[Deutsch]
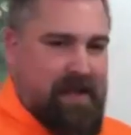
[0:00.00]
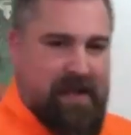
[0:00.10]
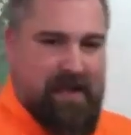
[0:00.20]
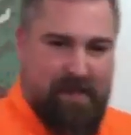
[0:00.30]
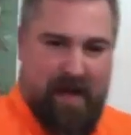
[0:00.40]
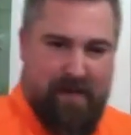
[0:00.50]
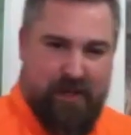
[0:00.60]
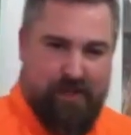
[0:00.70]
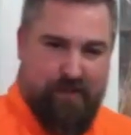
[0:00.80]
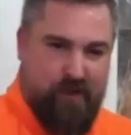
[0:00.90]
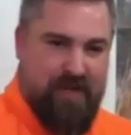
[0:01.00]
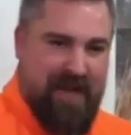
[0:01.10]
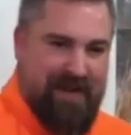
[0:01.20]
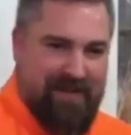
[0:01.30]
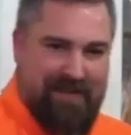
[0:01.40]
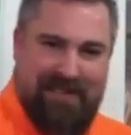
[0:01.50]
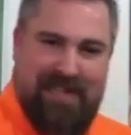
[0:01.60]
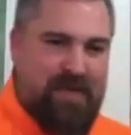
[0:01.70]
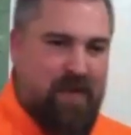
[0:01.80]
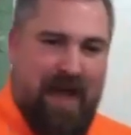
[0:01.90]
Ich mache mein Sprüchlein.
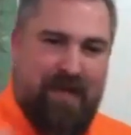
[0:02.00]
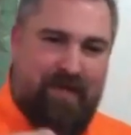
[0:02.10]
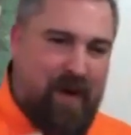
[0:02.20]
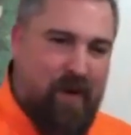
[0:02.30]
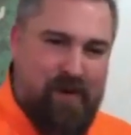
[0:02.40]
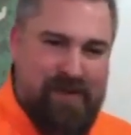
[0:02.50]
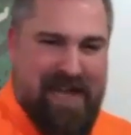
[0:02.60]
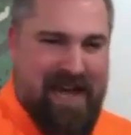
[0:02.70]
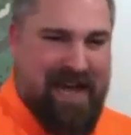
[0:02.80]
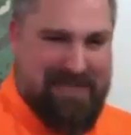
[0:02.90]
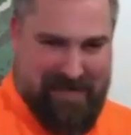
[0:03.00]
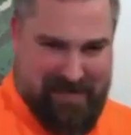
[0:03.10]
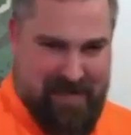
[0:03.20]
Nicht nur einfach runterrattern,